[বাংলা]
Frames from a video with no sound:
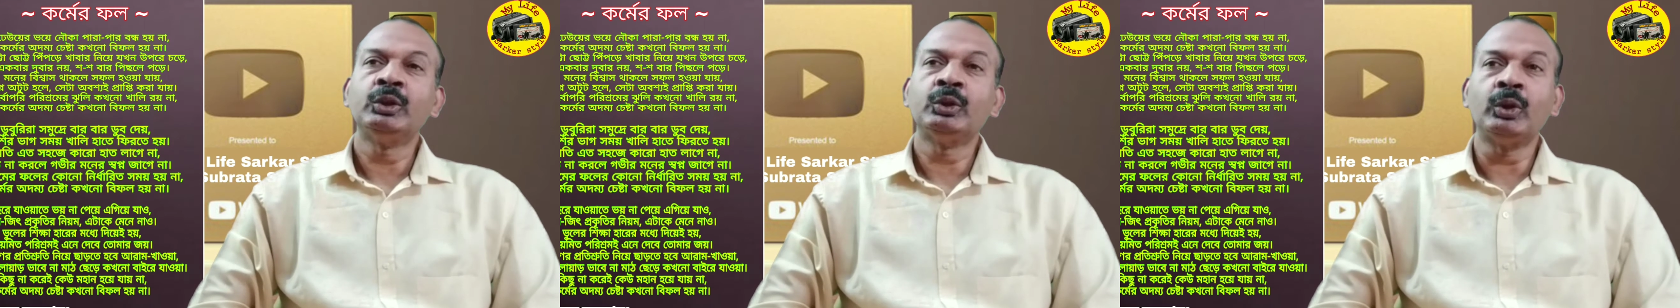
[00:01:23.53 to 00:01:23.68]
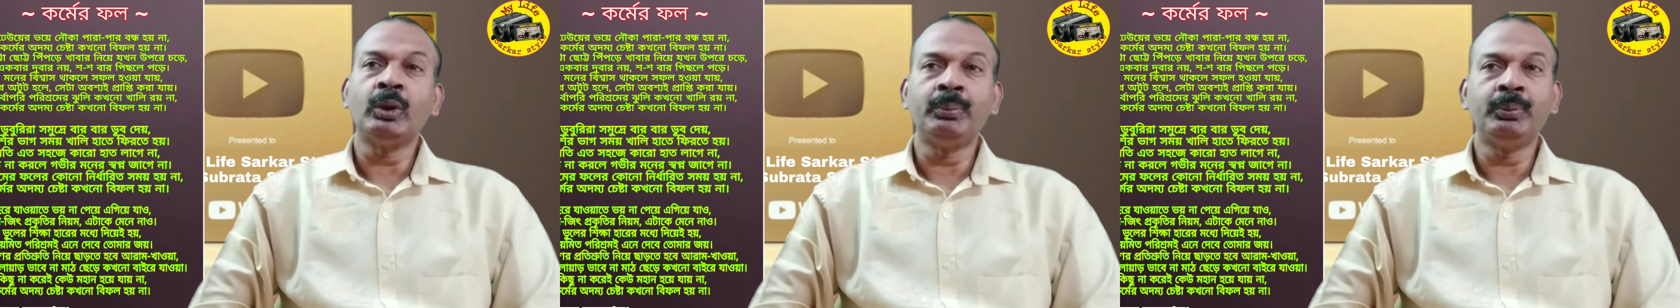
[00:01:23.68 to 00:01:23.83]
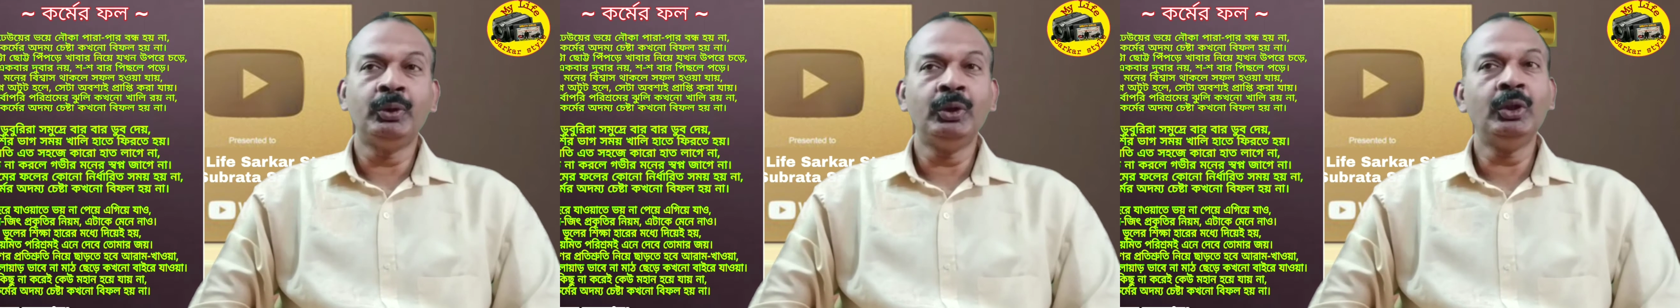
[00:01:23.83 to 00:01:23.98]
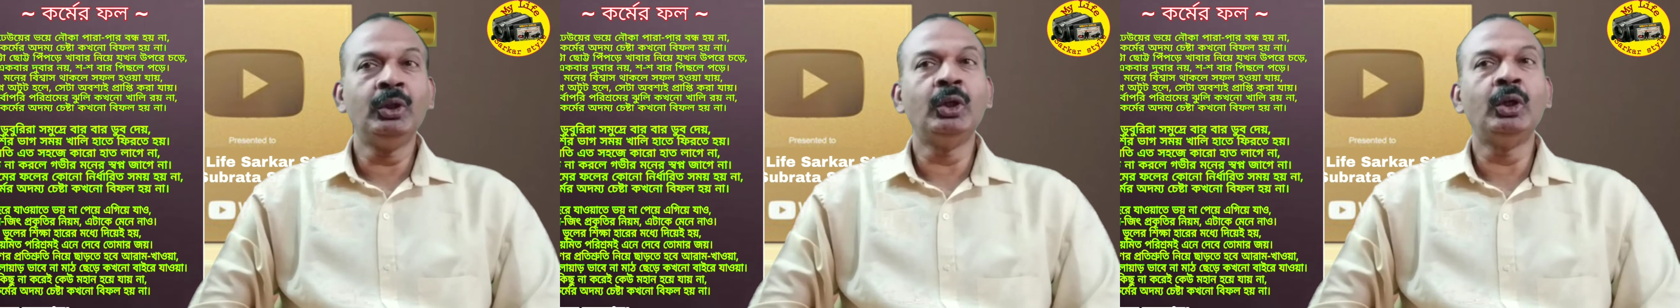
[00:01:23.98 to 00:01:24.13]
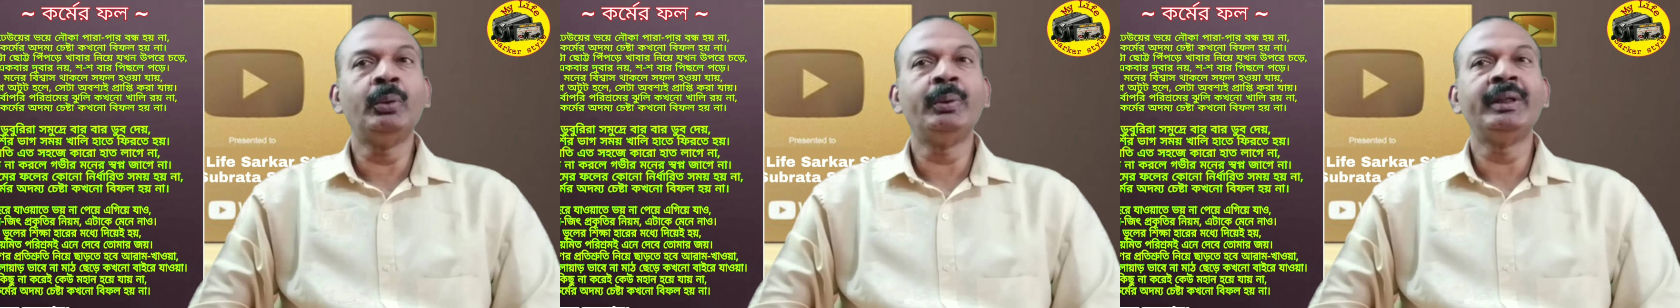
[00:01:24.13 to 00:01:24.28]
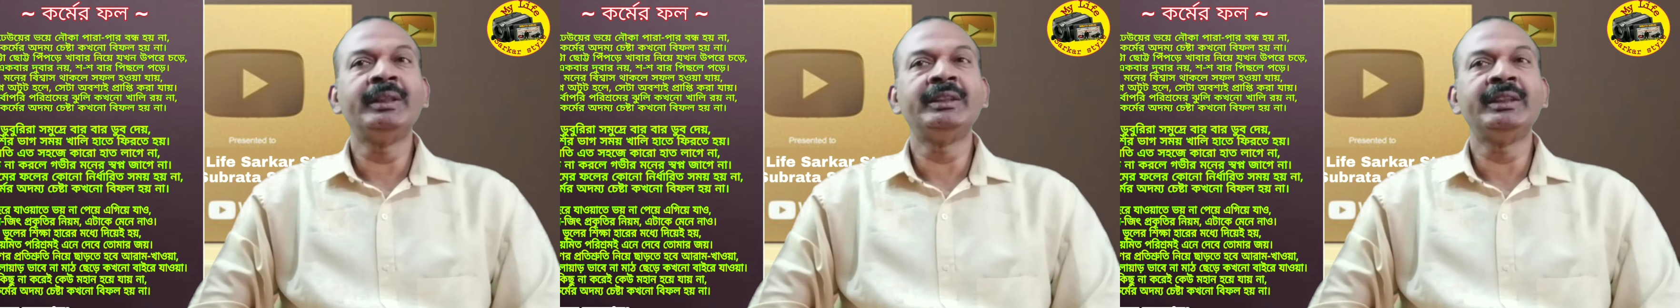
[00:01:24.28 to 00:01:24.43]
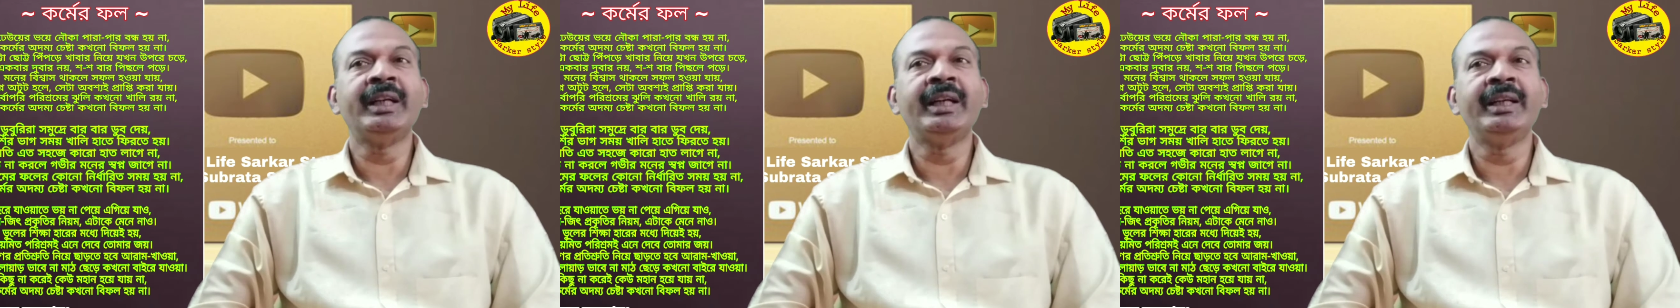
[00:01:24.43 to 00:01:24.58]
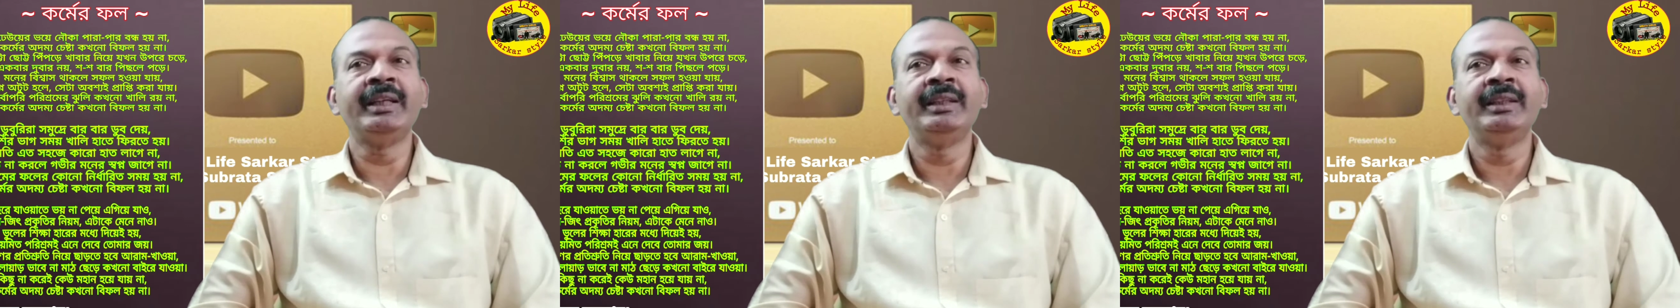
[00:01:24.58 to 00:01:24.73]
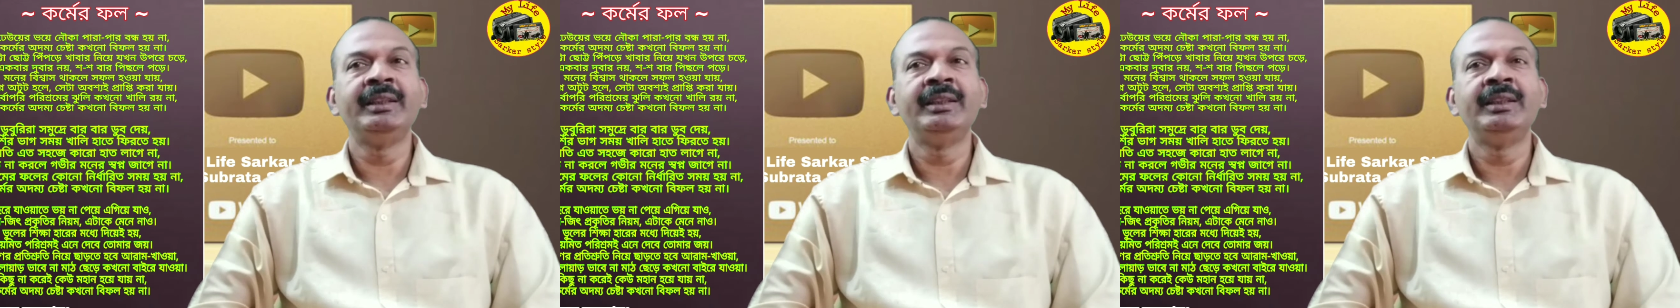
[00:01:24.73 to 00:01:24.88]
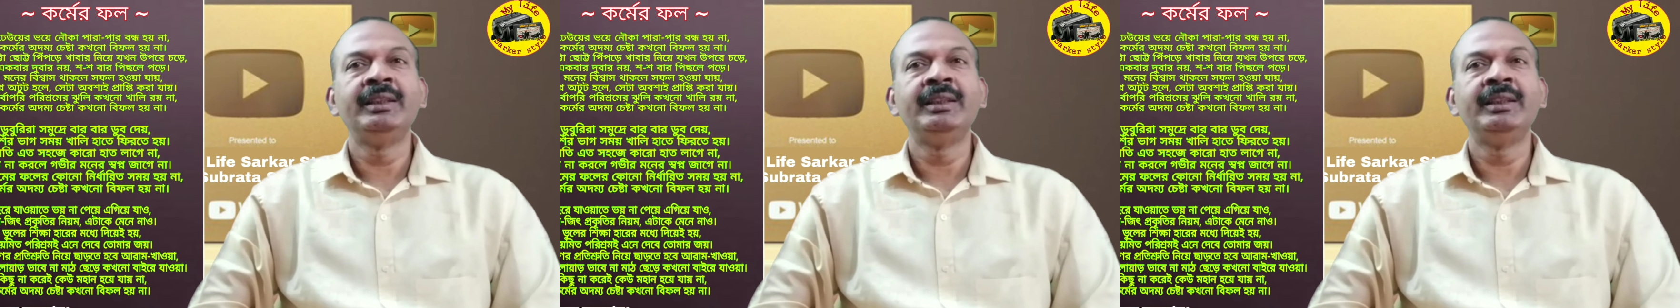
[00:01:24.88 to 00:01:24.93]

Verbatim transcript: সফল হওয়া যায়